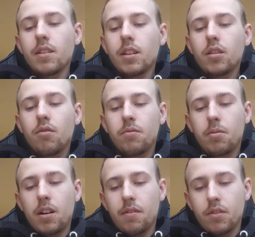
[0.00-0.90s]
Dlatego
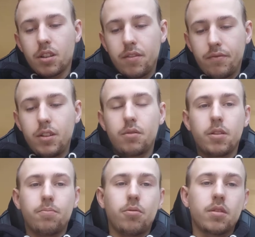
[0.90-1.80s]
wybrałem właśnie
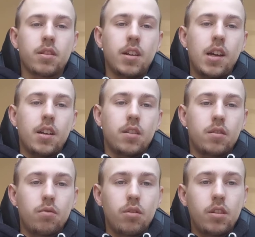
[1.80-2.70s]
Wisłę Płock
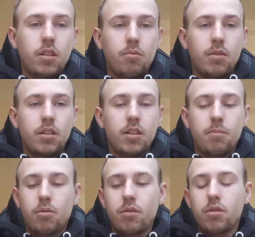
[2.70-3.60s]
z Górnikiem Łęczna,
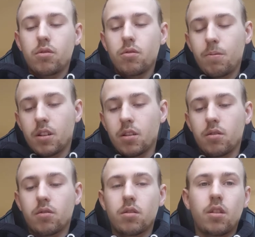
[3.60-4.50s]
bo super się
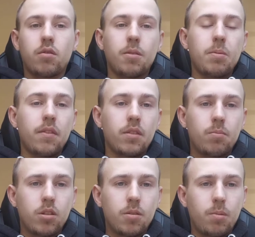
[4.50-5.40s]
to oglądało. Naprawdę
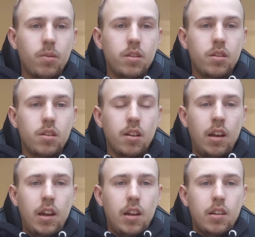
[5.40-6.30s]
muszę powiedzieć,
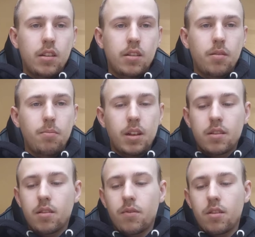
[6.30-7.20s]
że jestem
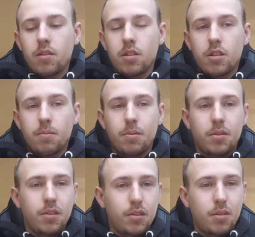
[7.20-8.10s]
mega zadowolony, że
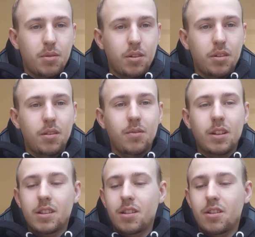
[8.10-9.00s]
poświęciłem się o tej
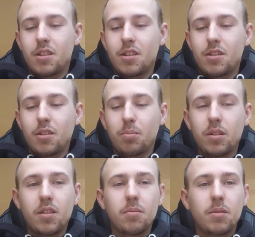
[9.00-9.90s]
12.30,
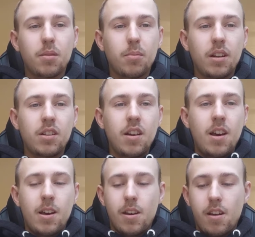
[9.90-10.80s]
odpaliłem ten mecz
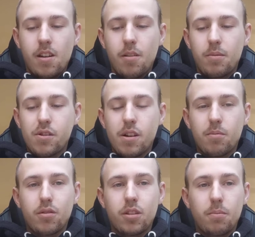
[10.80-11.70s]
i
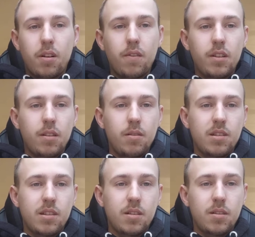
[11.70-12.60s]
obejrzałem go naprawdę
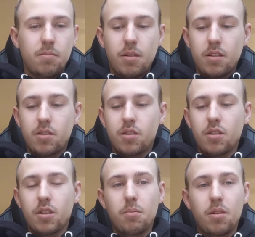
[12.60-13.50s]
z bardzo
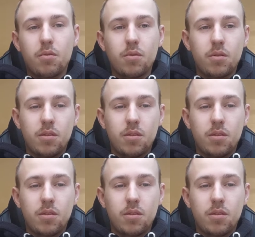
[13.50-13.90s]
szerokimi